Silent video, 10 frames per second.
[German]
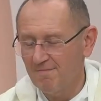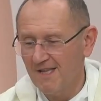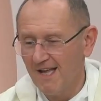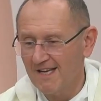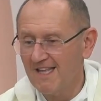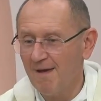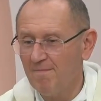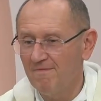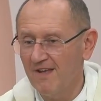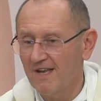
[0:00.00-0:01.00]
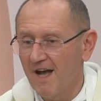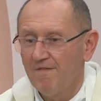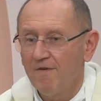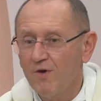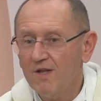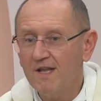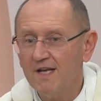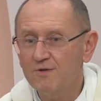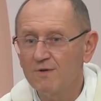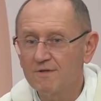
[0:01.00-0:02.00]
dann geben wird. Wir würden
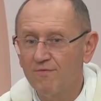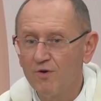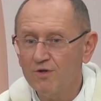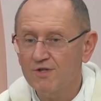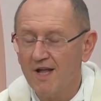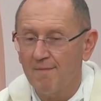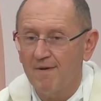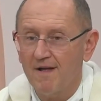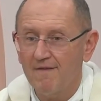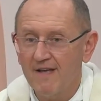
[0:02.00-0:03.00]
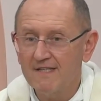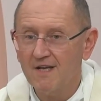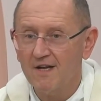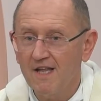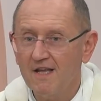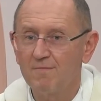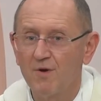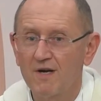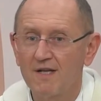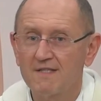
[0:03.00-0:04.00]
es uns wünschen, aber wenn es auch nicht
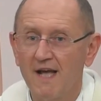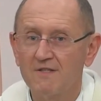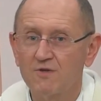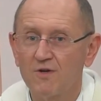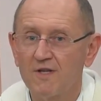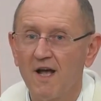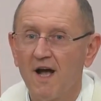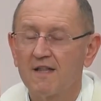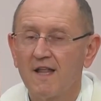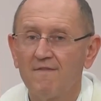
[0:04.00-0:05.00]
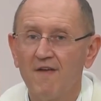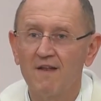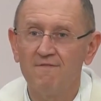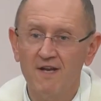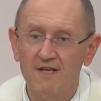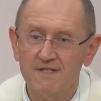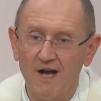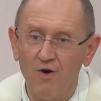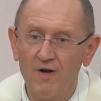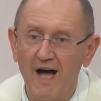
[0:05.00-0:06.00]
möglich sein sollte, dann werden wir das
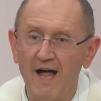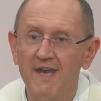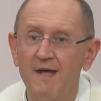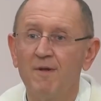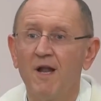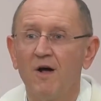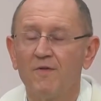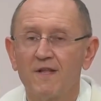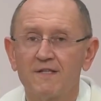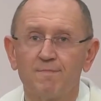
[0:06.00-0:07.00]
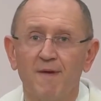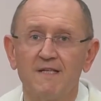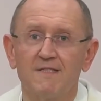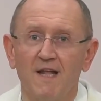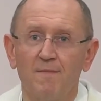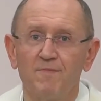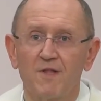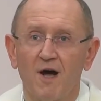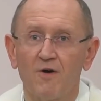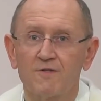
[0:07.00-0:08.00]
auch annehmen und das Beste eben
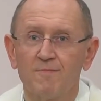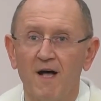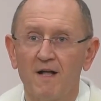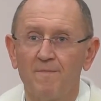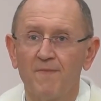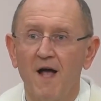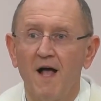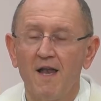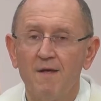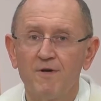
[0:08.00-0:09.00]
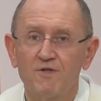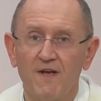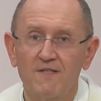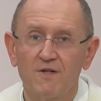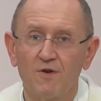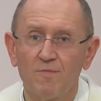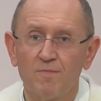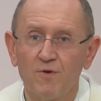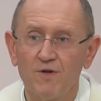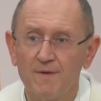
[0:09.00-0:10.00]
draus machen. Liebe Schwestern und
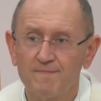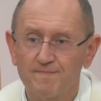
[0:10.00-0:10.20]
Brüder,